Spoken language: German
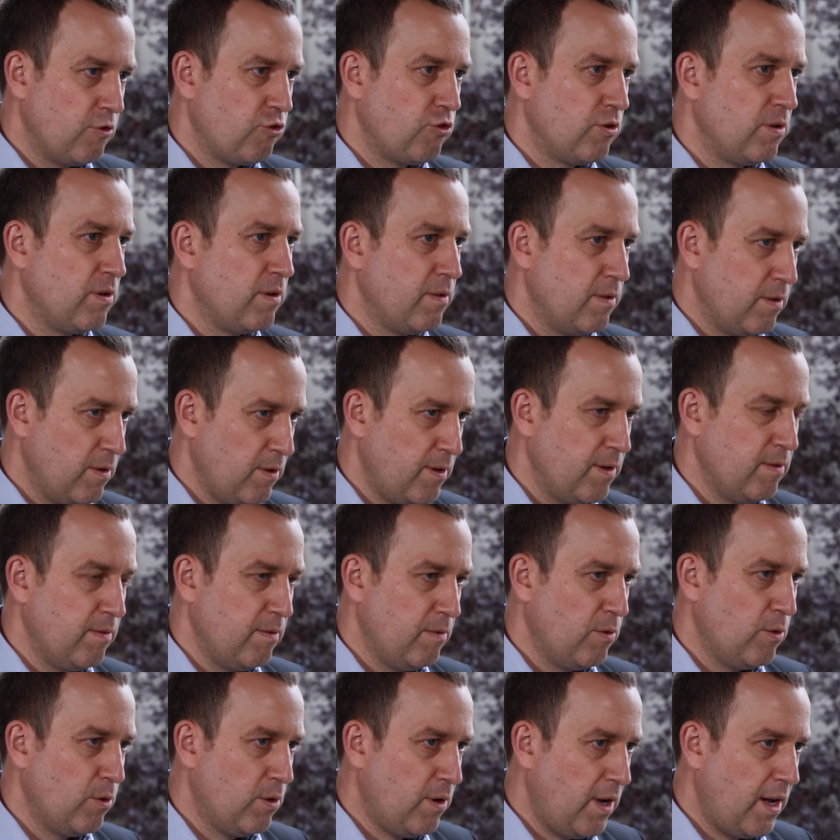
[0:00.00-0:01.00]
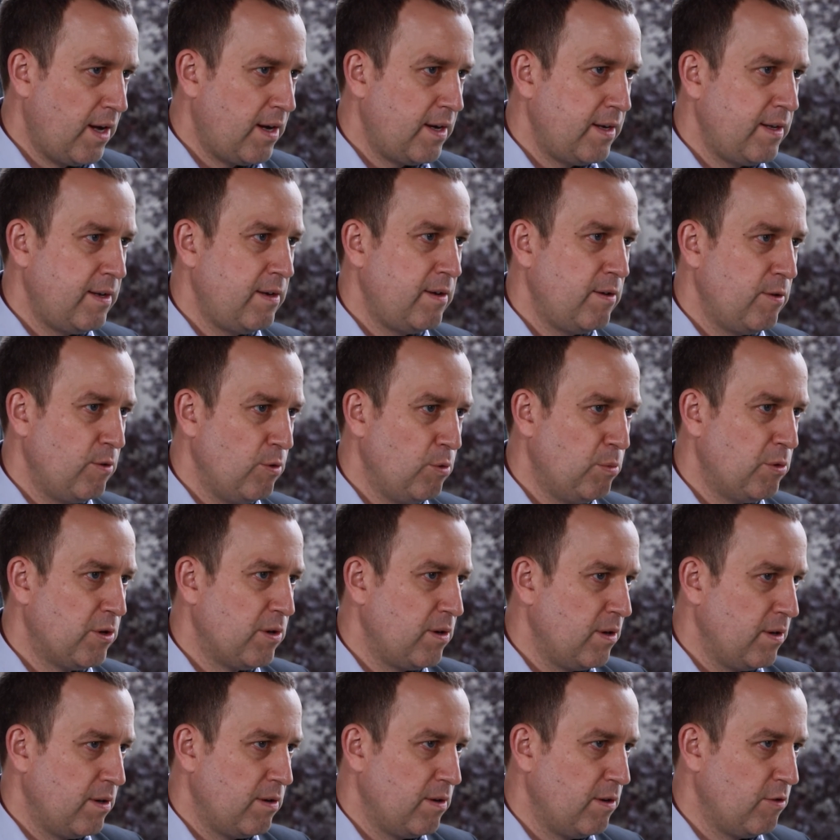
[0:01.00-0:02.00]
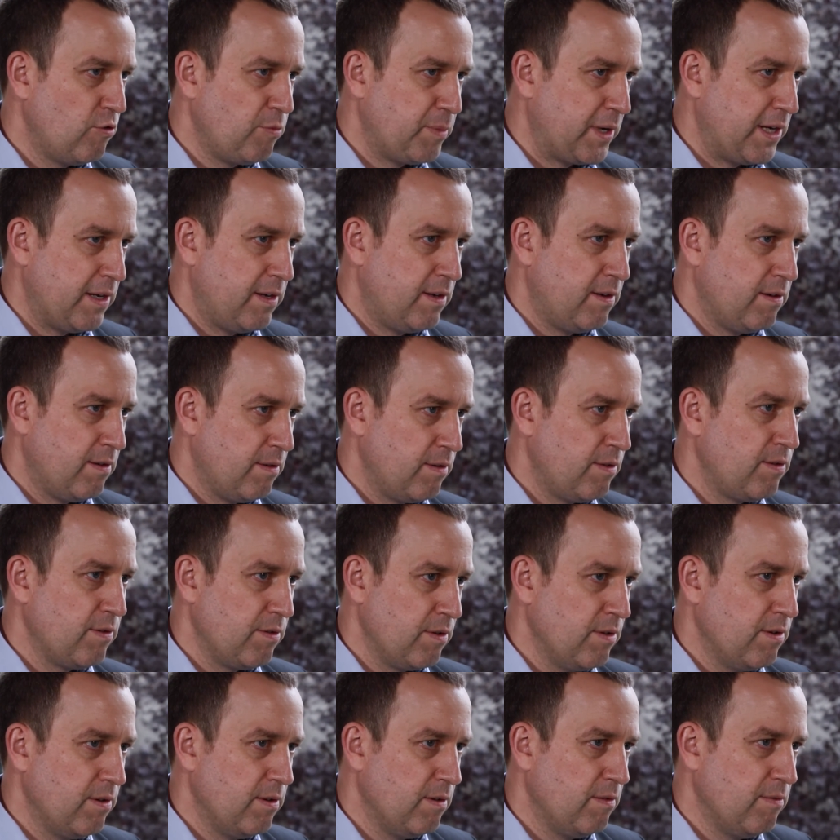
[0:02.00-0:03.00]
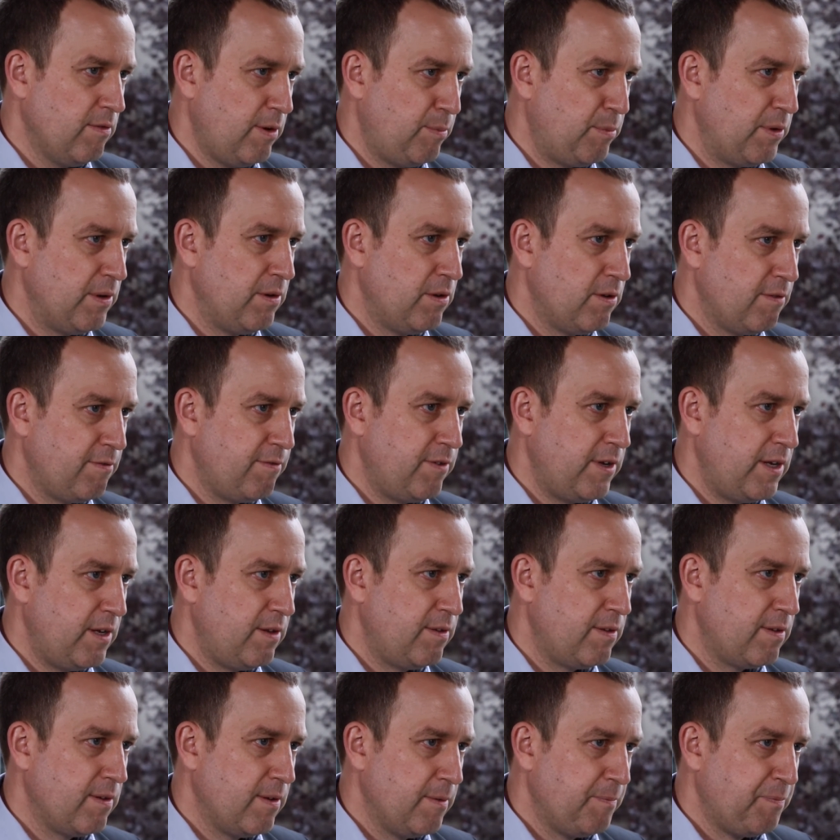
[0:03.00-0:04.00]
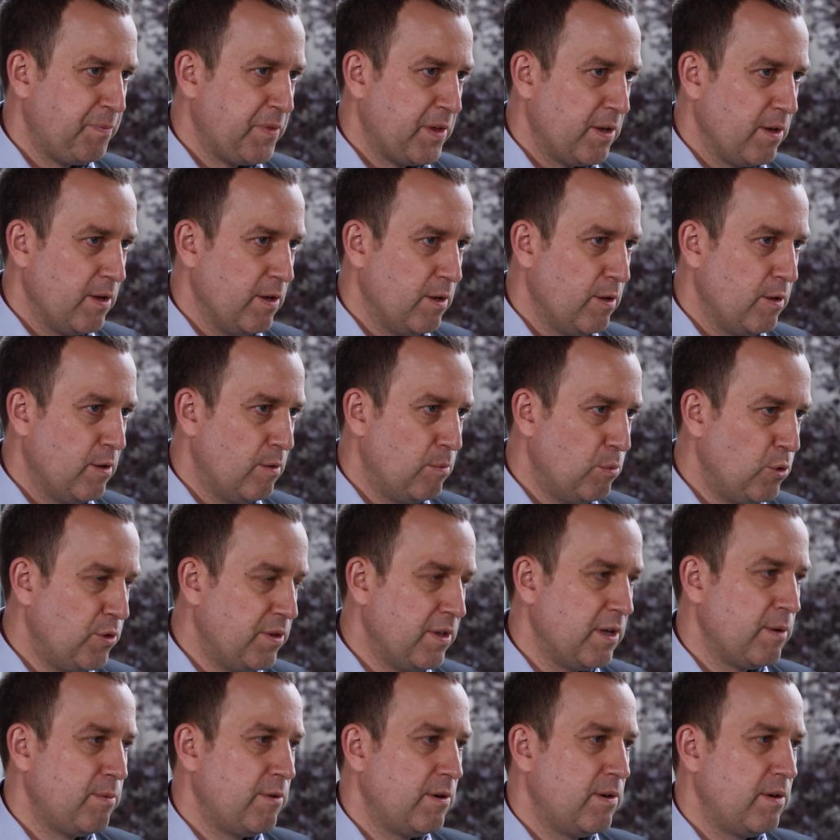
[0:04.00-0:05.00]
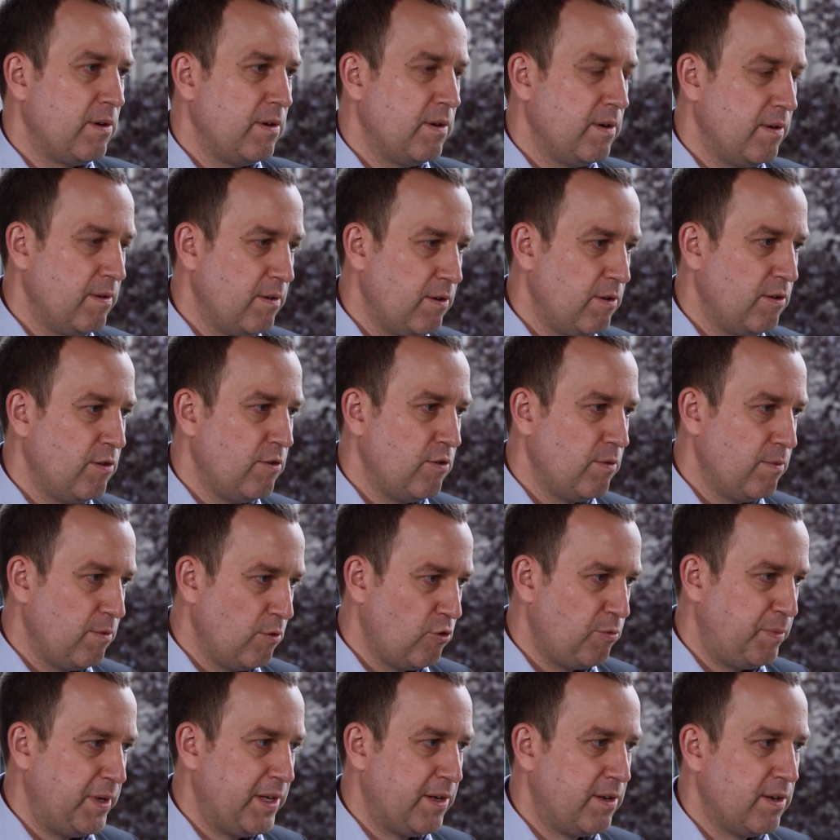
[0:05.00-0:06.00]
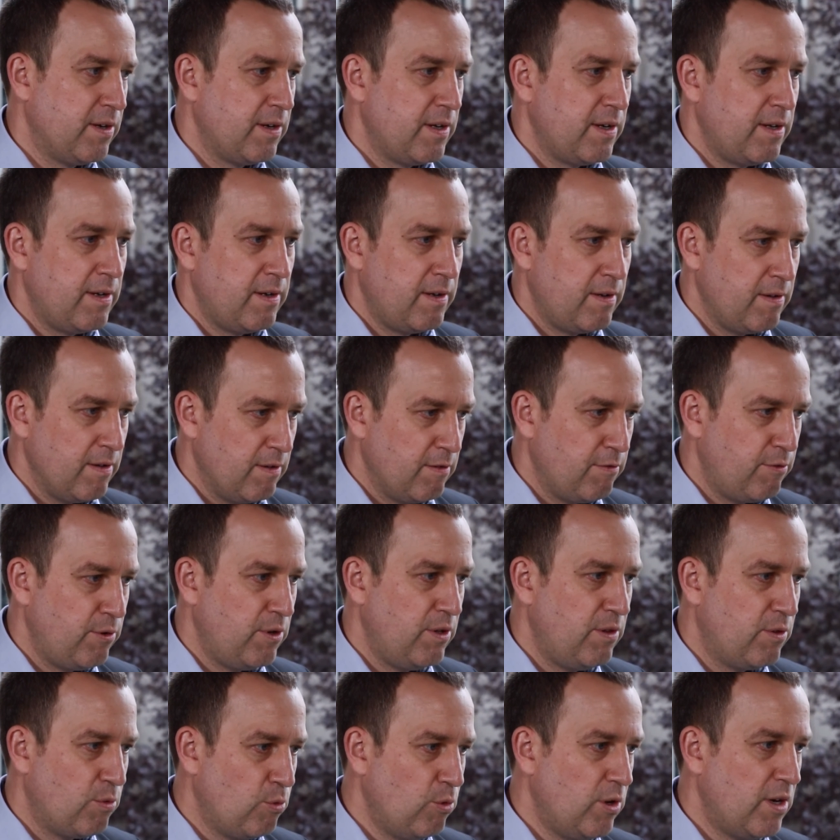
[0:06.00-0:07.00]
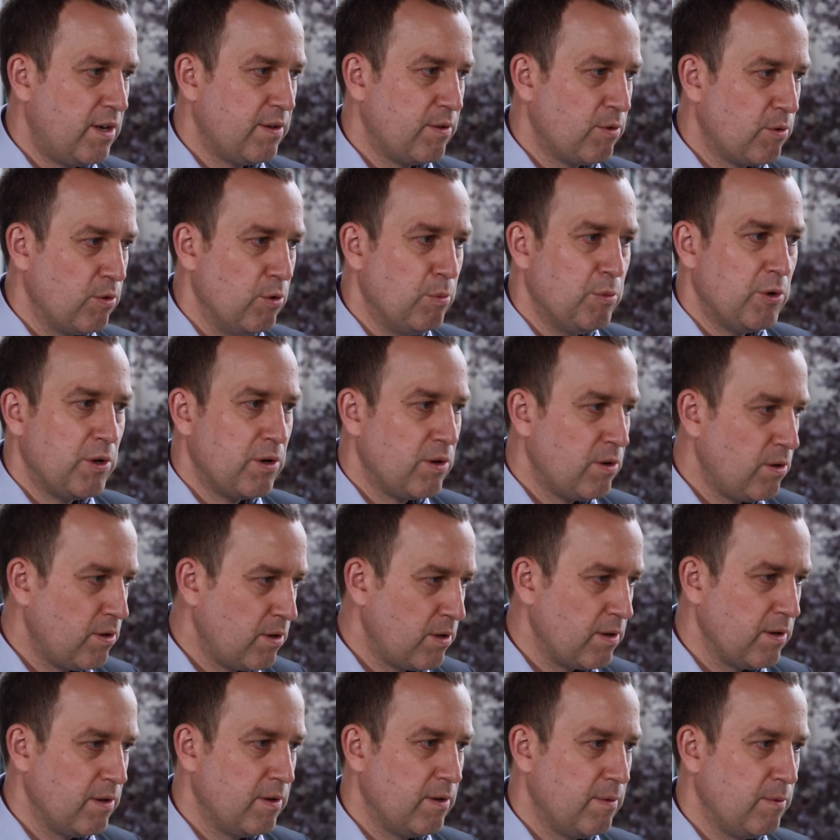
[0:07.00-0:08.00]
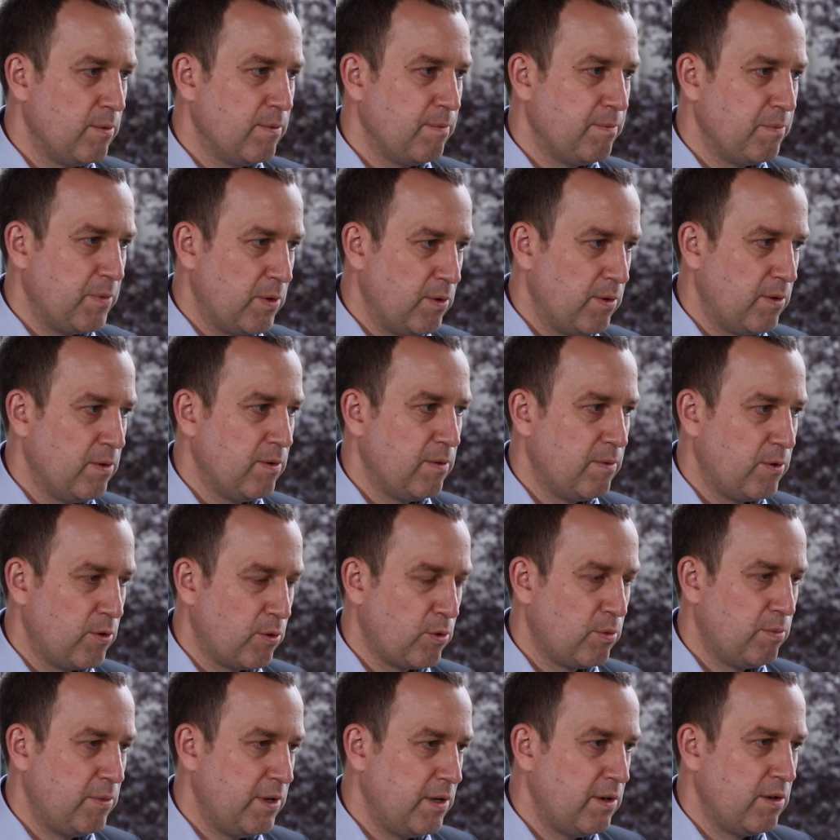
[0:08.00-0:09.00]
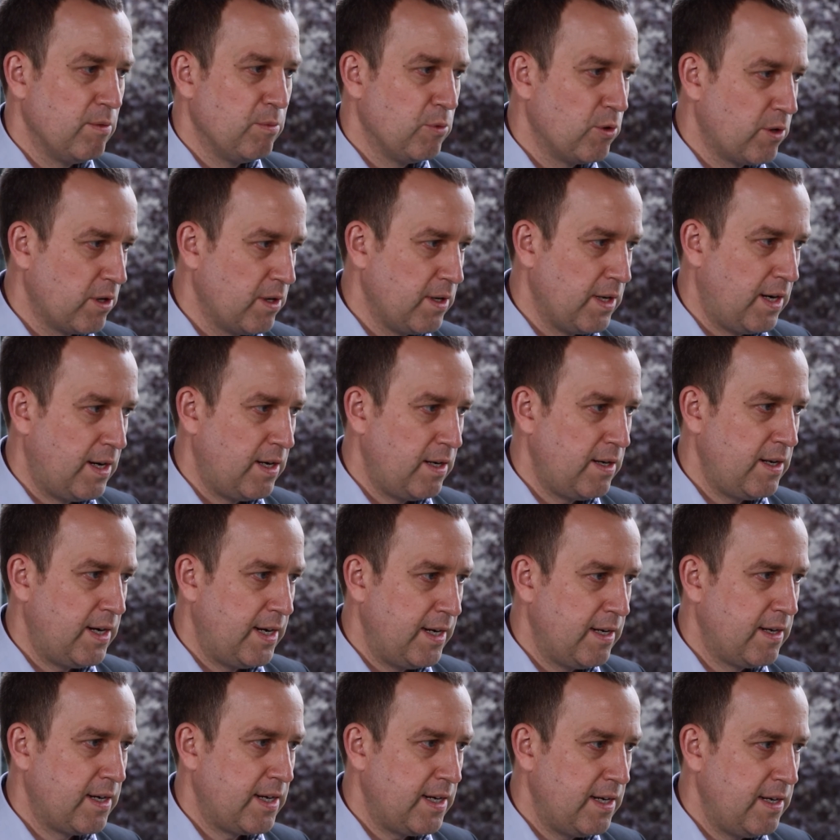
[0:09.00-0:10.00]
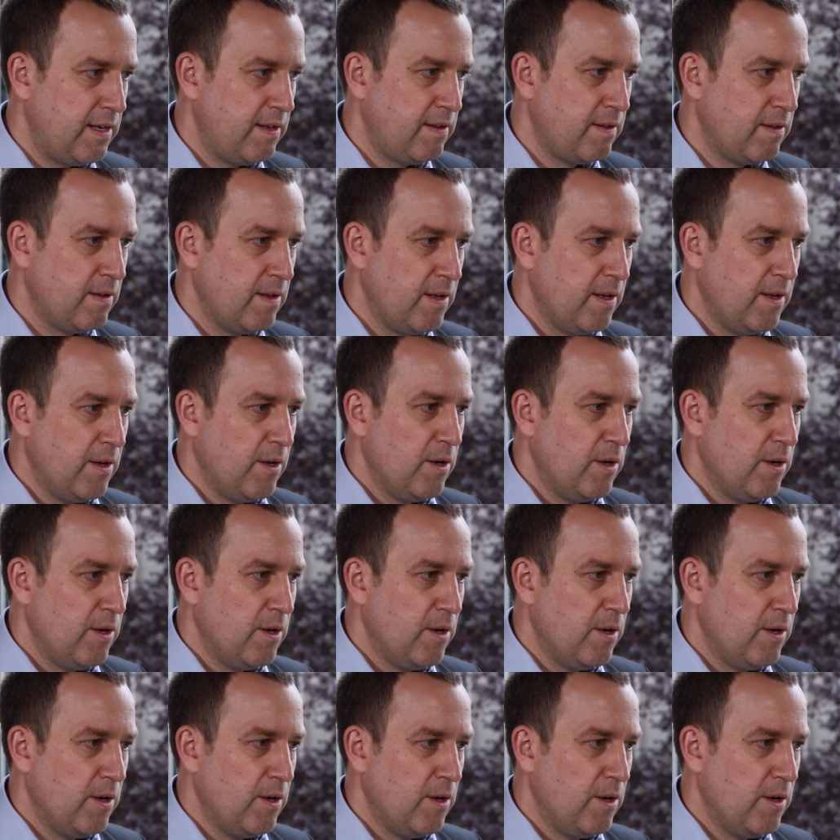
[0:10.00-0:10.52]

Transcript: schon online über ein entsprechendes äh, Webinterface, müssen aber äh, später dann äh, für die Zulassung immer noch äh, Dokumente im Original einreichen.